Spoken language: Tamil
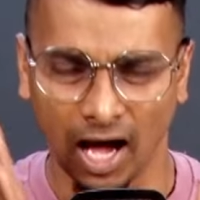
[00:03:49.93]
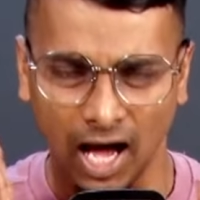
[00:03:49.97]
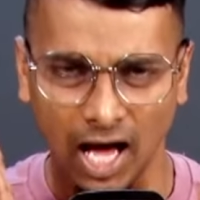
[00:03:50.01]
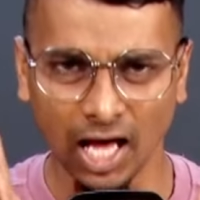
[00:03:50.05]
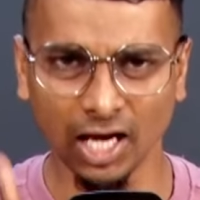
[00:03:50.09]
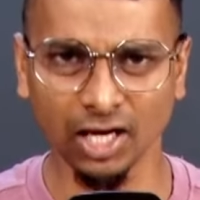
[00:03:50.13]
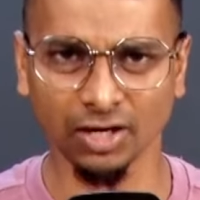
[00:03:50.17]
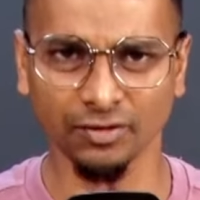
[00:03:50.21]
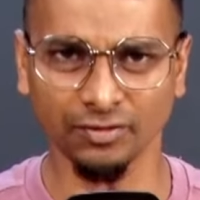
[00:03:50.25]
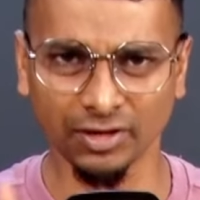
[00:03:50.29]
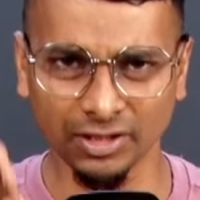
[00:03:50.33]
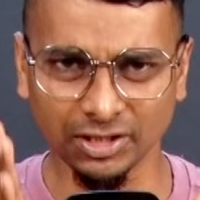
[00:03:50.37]

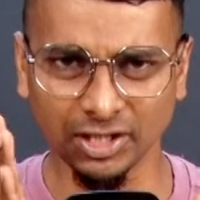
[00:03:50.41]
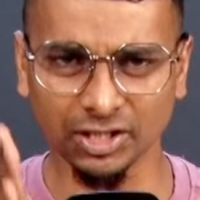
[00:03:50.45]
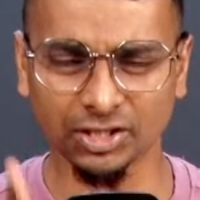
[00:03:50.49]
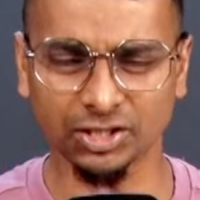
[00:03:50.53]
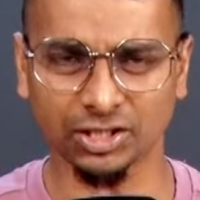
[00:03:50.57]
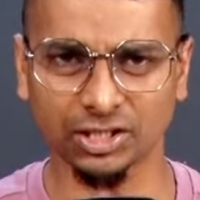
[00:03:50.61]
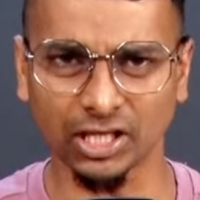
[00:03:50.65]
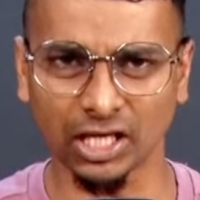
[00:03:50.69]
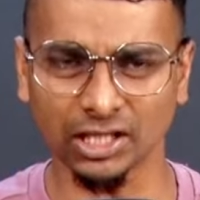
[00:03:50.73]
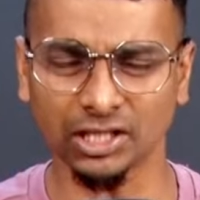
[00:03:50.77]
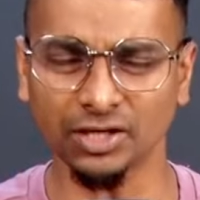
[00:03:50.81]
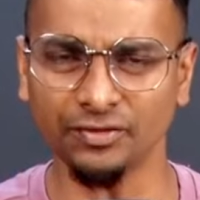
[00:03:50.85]
அறுபது
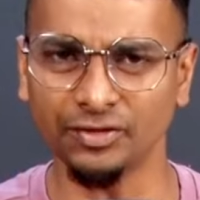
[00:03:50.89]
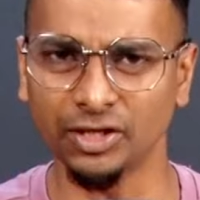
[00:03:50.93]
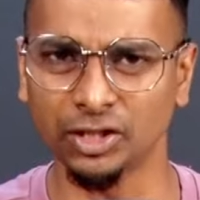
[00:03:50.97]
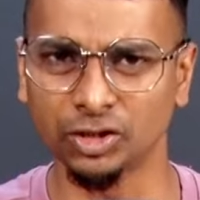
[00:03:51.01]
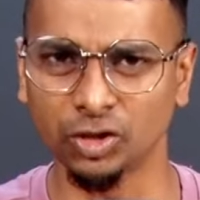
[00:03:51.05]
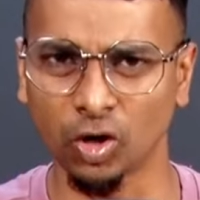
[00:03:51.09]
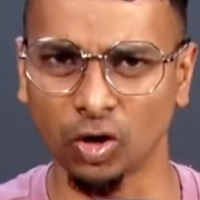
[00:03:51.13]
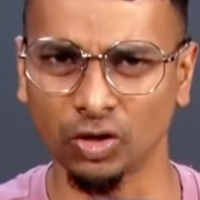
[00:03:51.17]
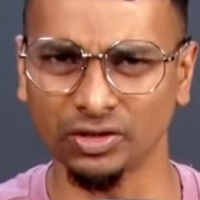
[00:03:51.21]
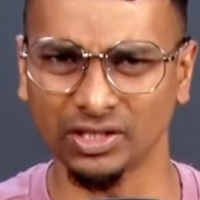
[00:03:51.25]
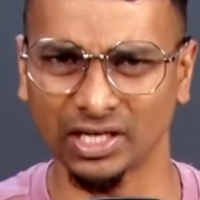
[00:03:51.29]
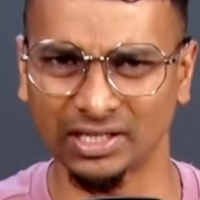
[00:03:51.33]

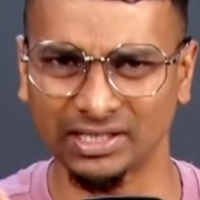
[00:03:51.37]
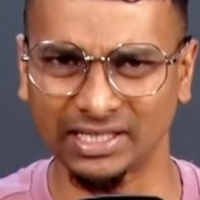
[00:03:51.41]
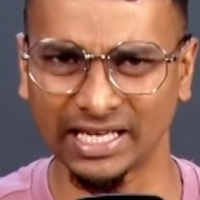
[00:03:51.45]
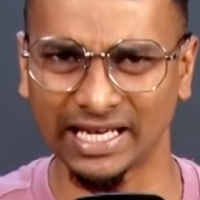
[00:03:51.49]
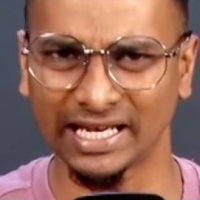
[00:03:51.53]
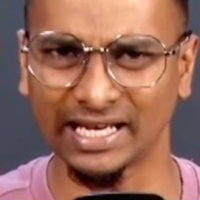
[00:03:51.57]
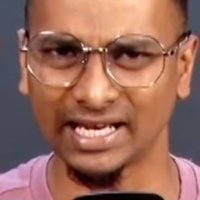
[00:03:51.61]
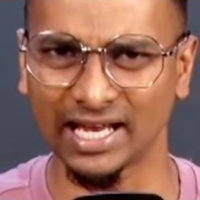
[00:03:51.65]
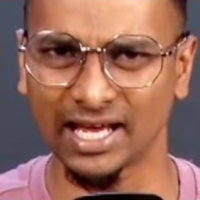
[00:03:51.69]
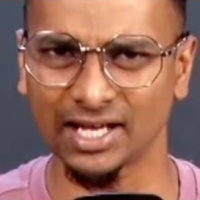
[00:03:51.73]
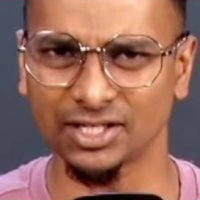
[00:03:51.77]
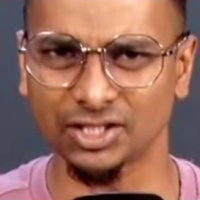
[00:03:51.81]
சதவீதம் இந்த
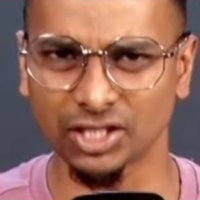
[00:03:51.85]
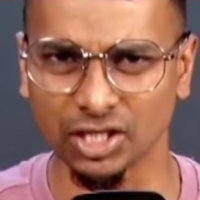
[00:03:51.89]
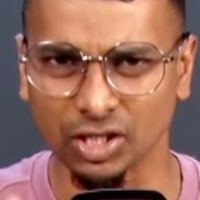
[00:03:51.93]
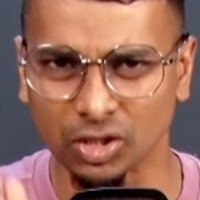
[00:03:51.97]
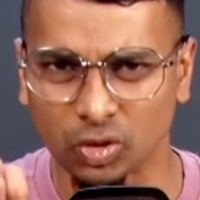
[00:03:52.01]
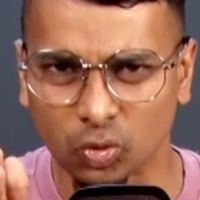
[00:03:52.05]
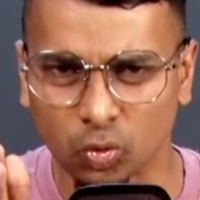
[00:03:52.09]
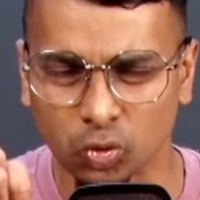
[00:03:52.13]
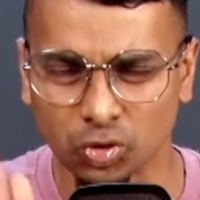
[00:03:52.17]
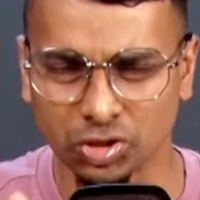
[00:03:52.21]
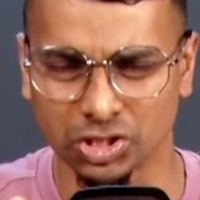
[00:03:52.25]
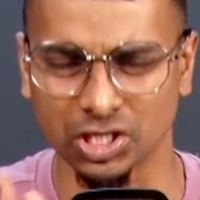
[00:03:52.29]
டீனேஜர்
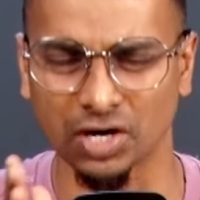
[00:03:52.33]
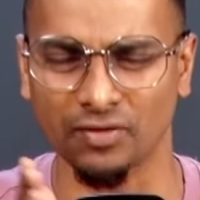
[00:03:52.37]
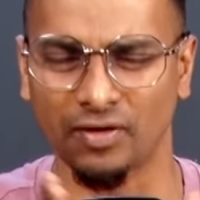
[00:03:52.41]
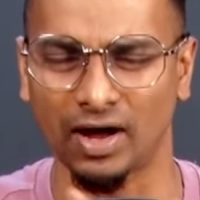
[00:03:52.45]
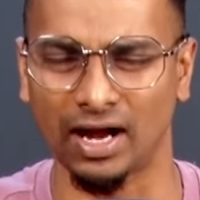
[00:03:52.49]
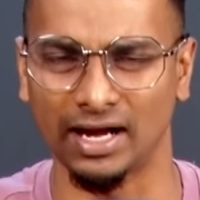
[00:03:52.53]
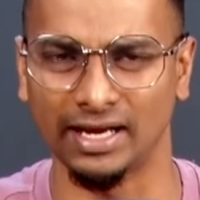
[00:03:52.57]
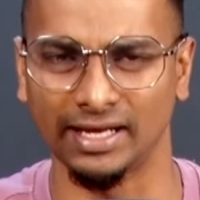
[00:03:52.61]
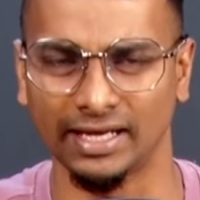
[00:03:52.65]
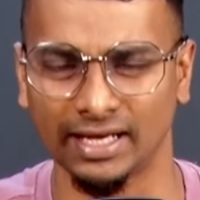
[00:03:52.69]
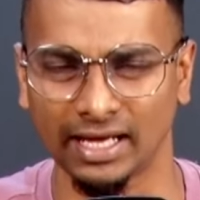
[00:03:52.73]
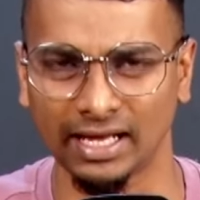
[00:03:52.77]

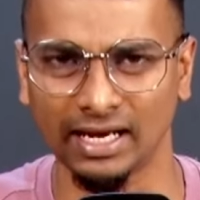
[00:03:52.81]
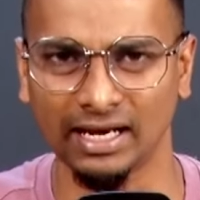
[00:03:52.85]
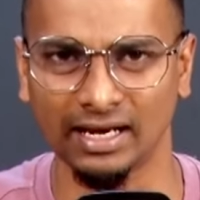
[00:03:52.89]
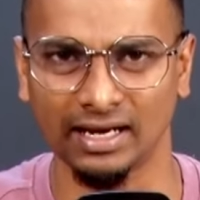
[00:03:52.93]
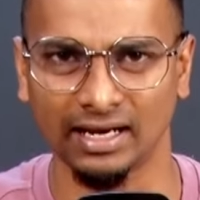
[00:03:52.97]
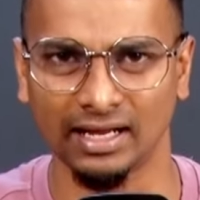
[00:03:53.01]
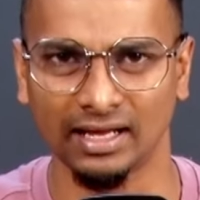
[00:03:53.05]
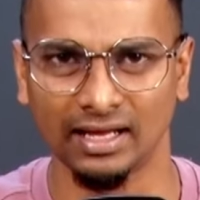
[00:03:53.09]
குற்றவாளிகள்